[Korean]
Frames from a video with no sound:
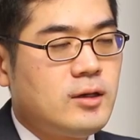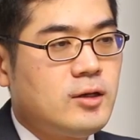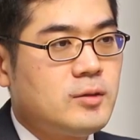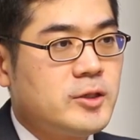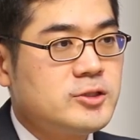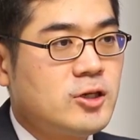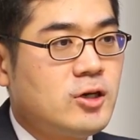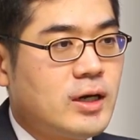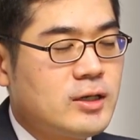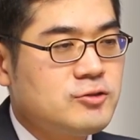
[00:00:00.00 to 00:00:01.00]
어, 먼저
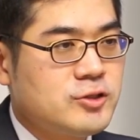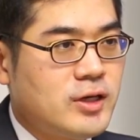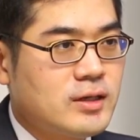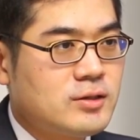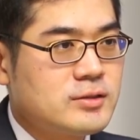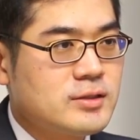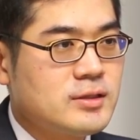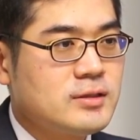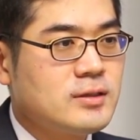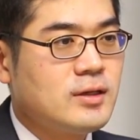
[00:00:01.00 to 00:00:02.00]
알아두셔야 할
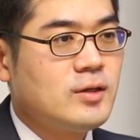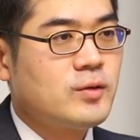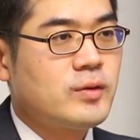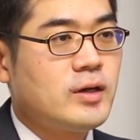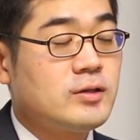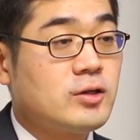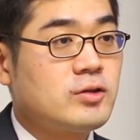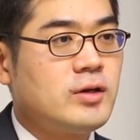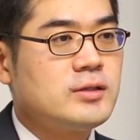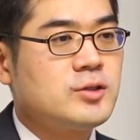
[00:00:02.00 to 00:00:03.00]
것은 과연
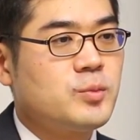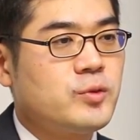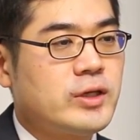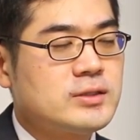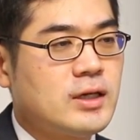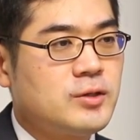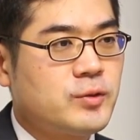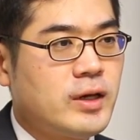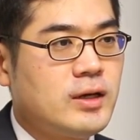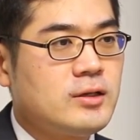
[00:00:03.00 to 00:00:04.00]
어떠한 정보나
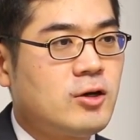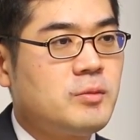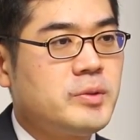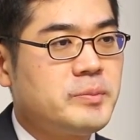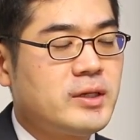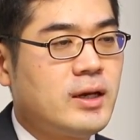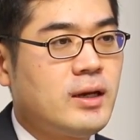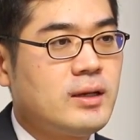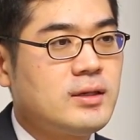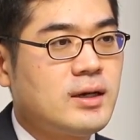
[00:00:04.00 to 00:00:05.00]
자료가 영업
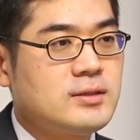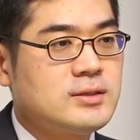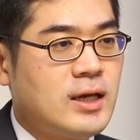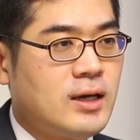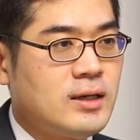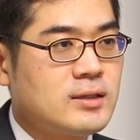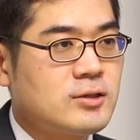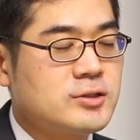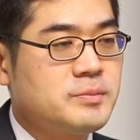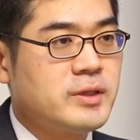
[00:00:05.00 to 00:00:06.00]
비밀에 해당하느냐일
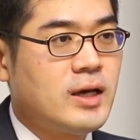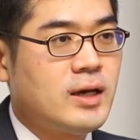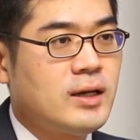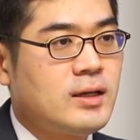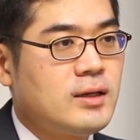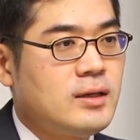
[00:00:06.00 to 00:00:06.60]
것입니다.